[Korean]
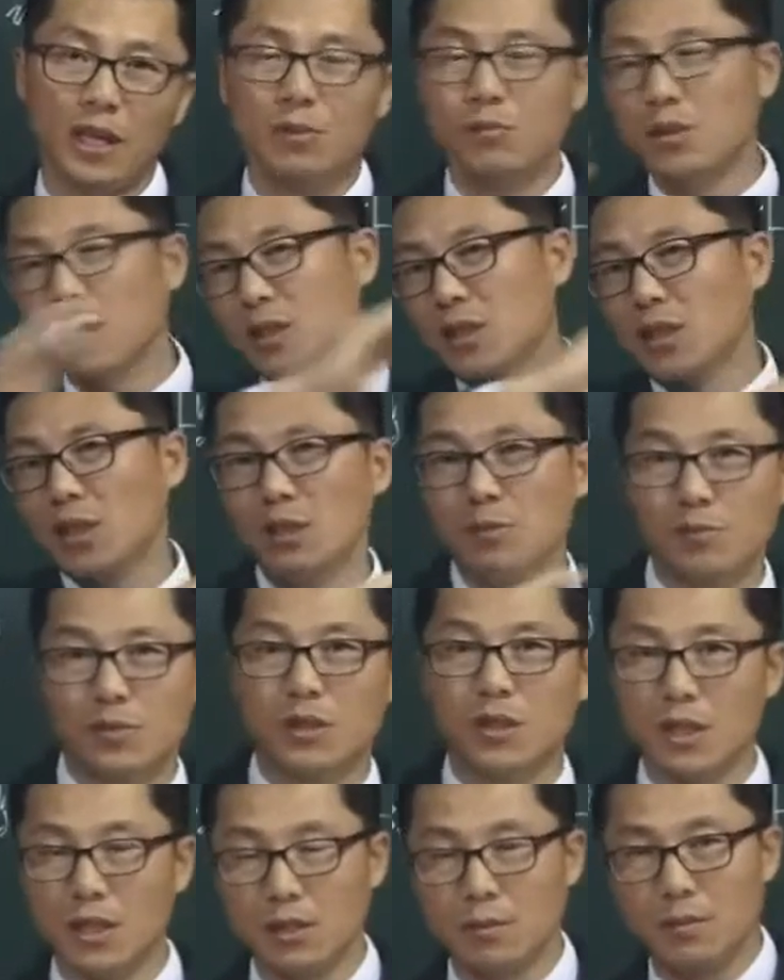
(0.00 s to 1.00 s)
이 문장 틀린
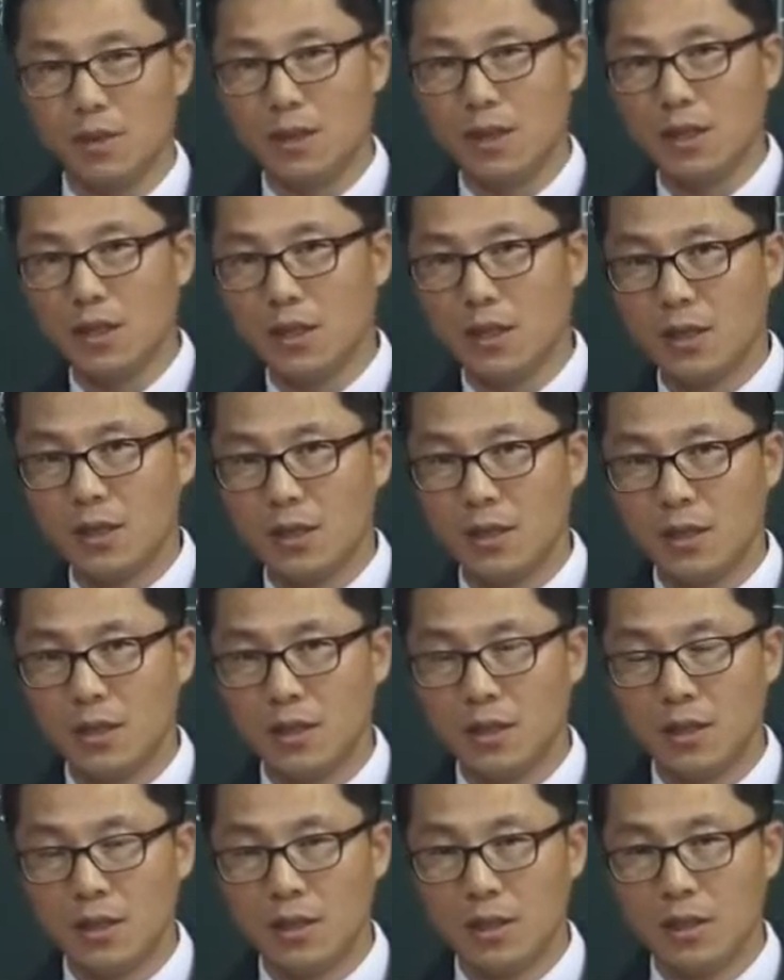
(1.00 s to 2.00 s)
문장이란 말이야.
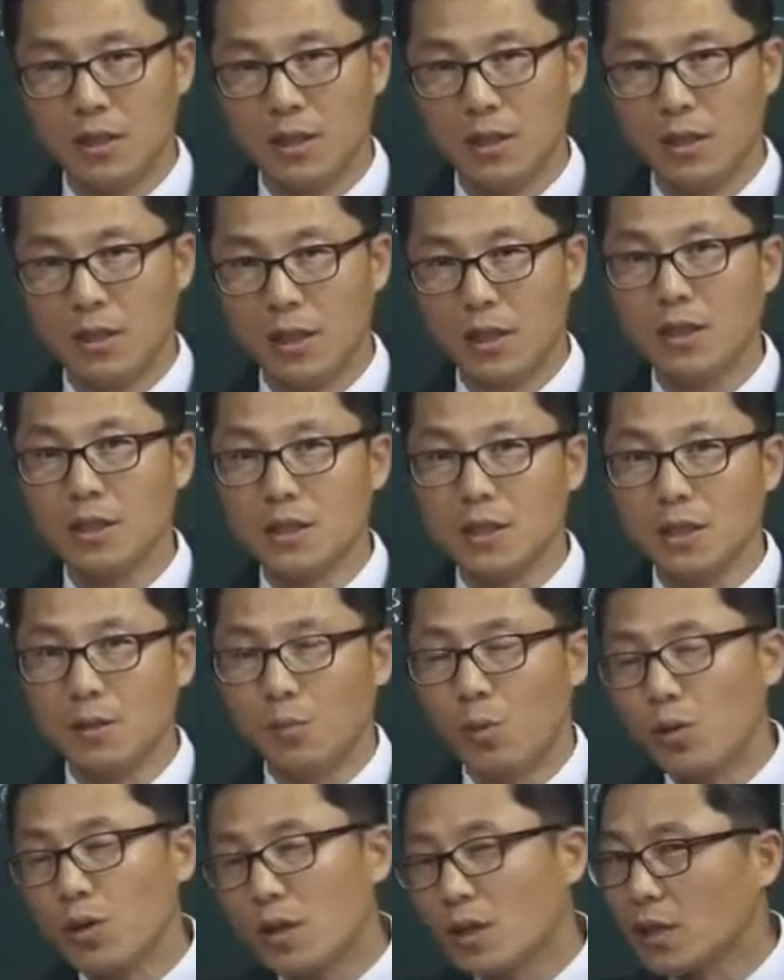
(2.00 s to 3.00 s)
알겠지?
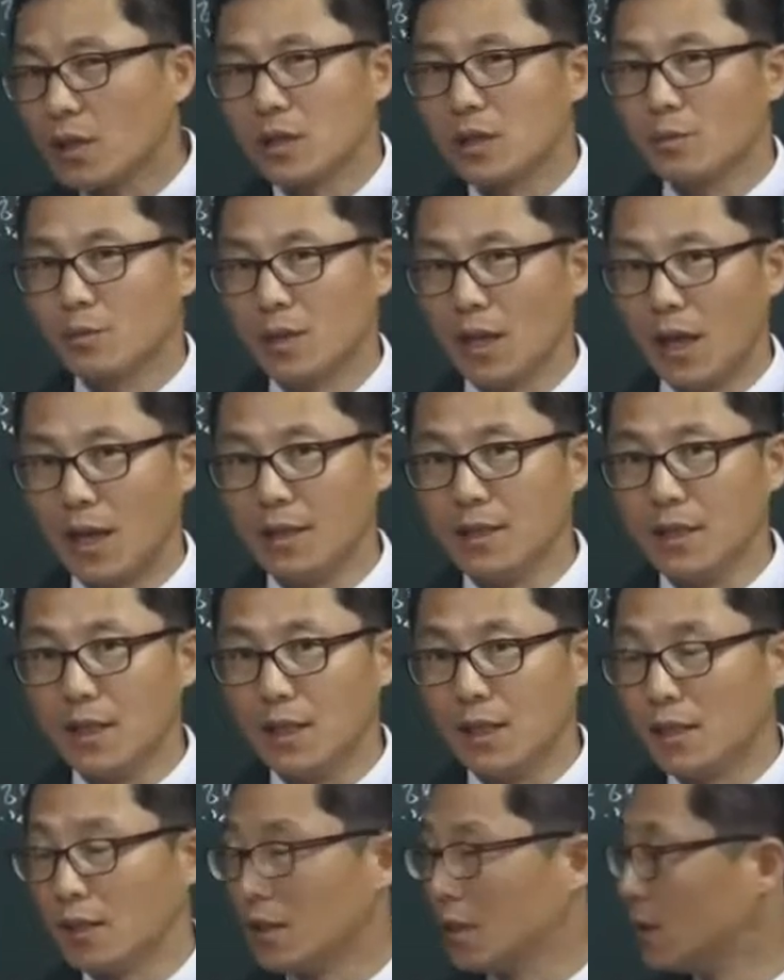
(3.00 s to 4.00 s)
복합관계 대명사 아니야.